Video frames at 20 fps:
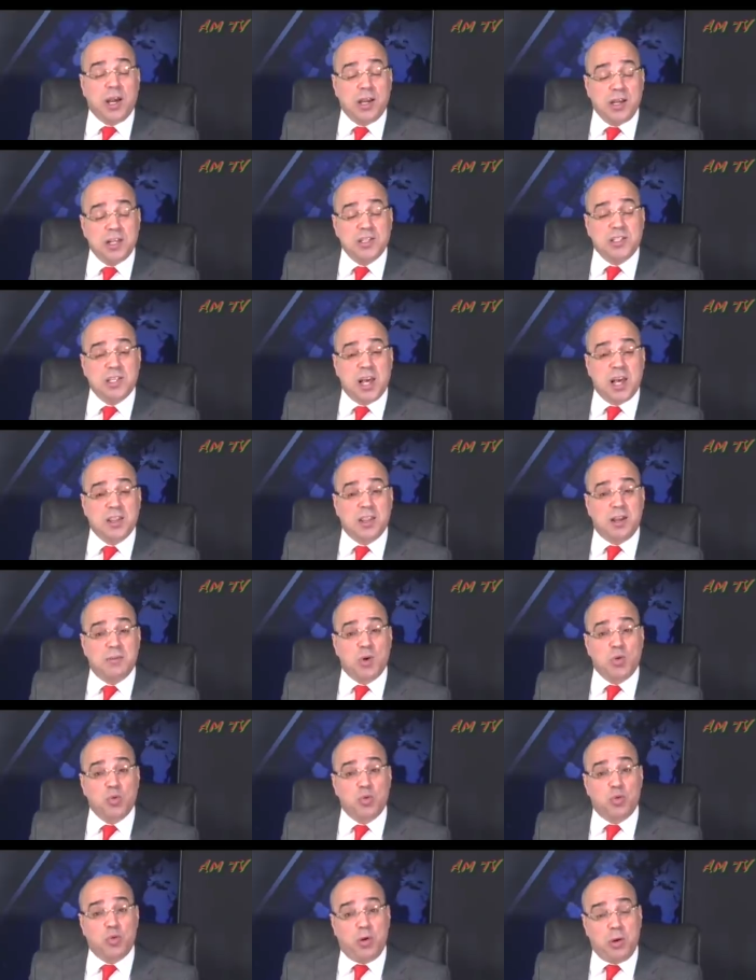حال ليس هذا
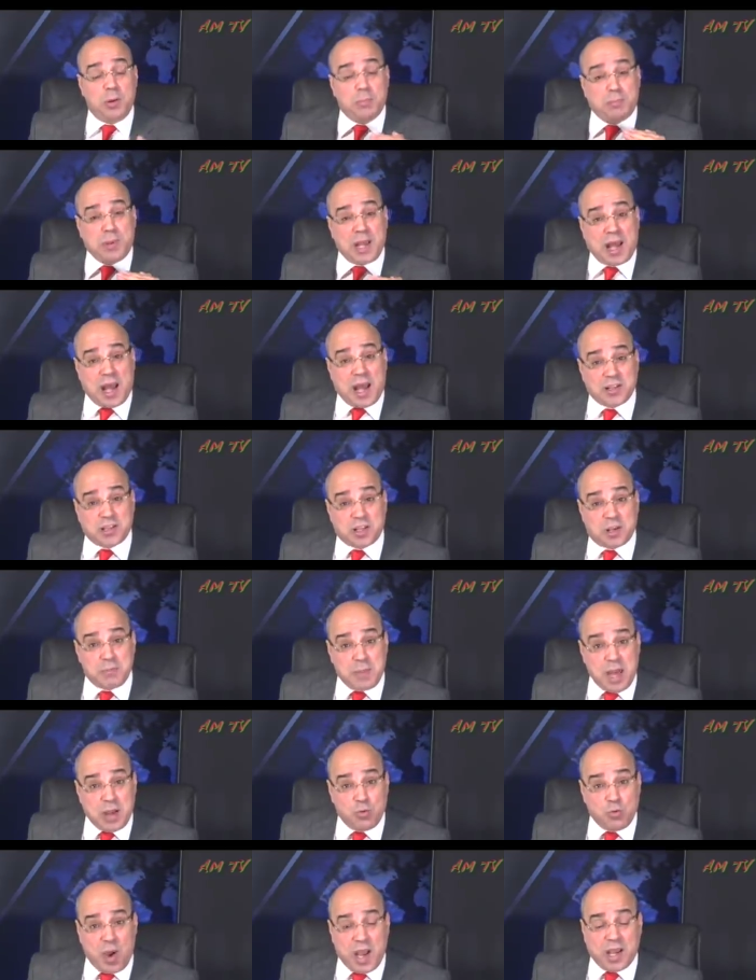الموضوع بقدر
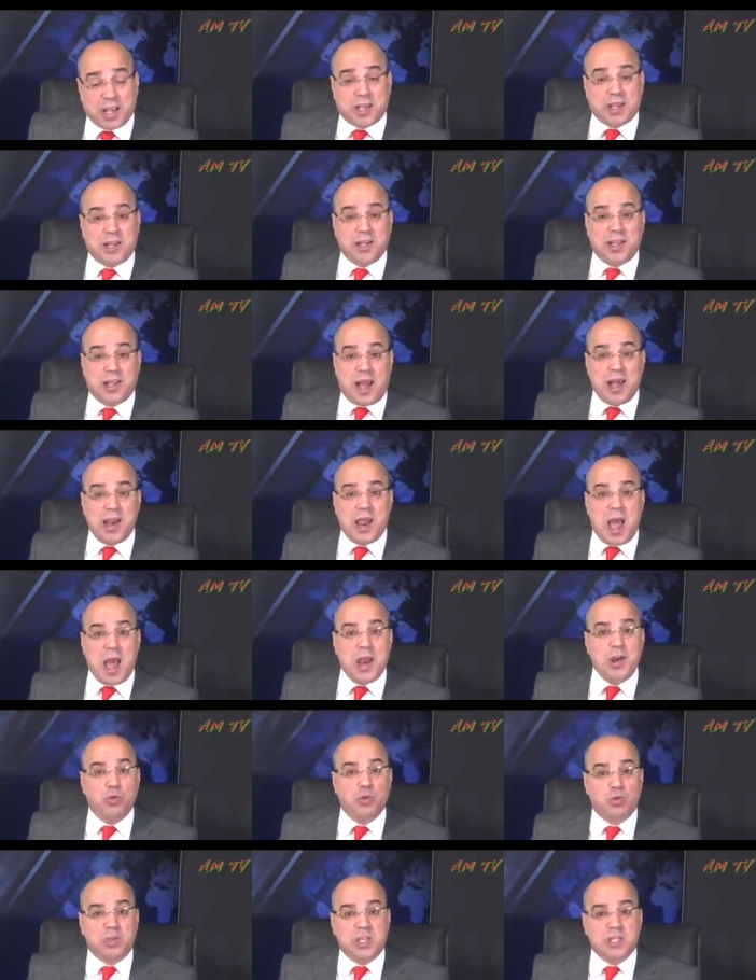ما نؤكد على أن